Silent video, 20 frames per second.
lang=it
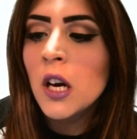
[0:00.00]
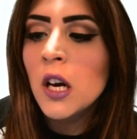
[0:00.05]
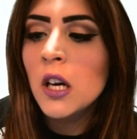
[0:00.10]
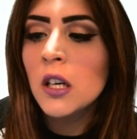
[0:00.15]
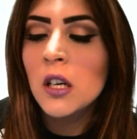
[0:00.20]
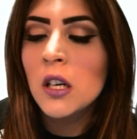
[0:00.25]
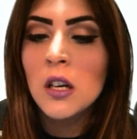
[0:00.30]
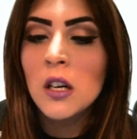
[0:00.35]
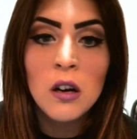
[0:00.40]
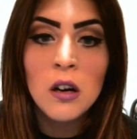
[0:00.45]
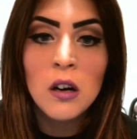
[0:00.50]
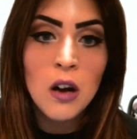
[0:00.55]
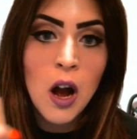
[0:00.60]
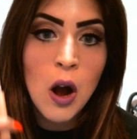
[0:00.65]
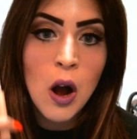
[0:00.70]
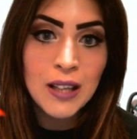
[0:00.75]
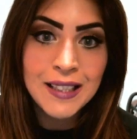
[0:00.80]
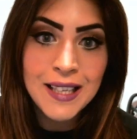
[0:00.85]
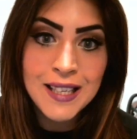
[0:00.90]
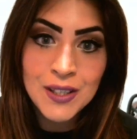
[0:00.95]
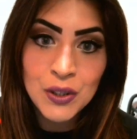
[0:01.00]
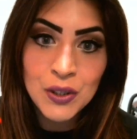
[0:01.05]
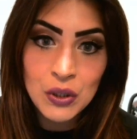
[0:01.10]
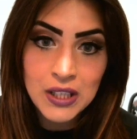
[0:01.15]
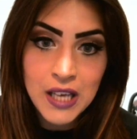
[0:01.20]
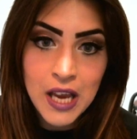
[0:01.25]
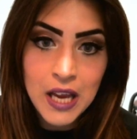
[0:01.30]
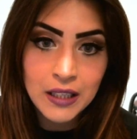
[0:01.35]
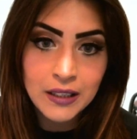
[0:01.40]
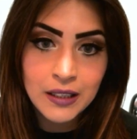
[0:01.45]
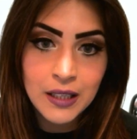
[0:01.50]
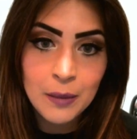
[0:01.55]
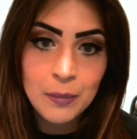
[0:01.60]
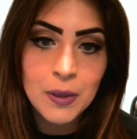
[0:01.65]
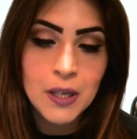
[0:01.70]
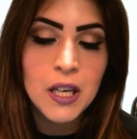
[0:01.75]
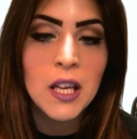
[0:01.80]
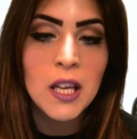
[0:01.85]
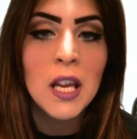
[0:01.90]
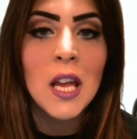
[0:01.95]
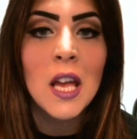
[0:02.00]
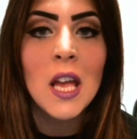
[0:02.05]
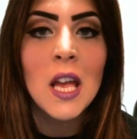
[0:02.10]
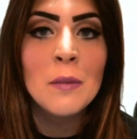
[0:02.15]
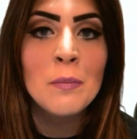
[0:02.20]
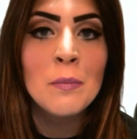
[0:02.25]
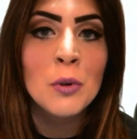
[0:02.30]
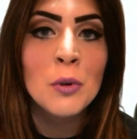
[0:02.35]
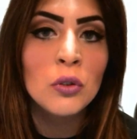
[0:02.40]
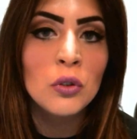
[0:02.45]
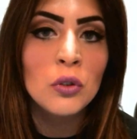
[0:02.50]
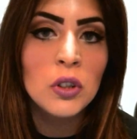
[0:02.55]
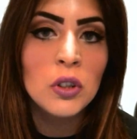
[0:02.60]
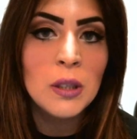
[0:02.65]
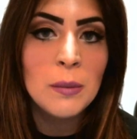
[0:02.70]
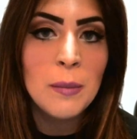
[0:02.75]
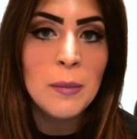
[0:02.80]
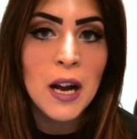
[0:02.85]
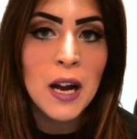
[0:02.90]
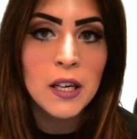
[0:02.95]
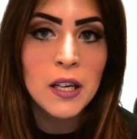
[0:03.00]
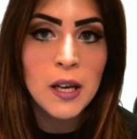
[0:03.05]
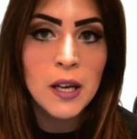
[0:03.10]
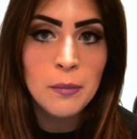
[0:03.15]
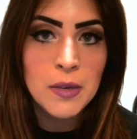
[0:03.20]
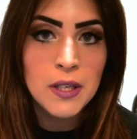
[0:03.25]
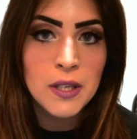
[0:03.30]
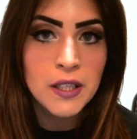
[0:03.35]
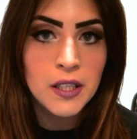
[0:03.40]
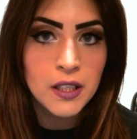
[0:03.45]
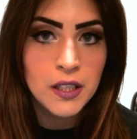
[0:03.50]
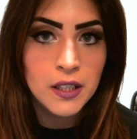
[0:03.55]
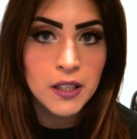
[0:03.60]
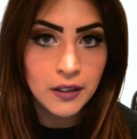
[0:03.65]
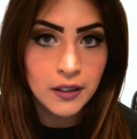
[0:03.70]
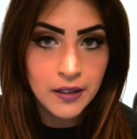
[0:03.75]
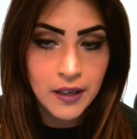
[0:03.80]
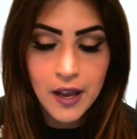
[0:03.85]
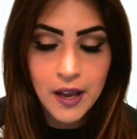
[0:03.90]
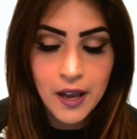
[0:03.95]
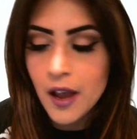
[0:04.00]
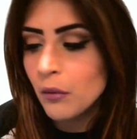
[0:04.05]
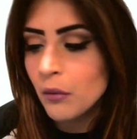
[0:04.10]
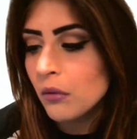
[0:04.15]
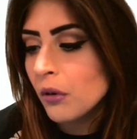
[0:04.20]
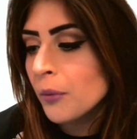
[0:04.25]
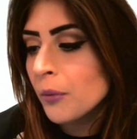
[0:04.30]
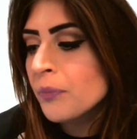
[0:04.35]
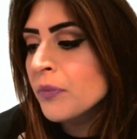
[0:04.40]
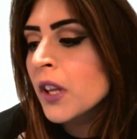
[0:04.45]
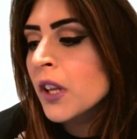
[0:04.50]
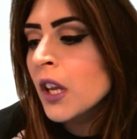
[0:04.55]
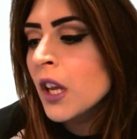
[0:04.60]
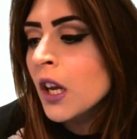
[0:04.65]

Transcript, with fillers: Uh, adesso 7 perché i prodotti di MAC li ha messi a 7 euro.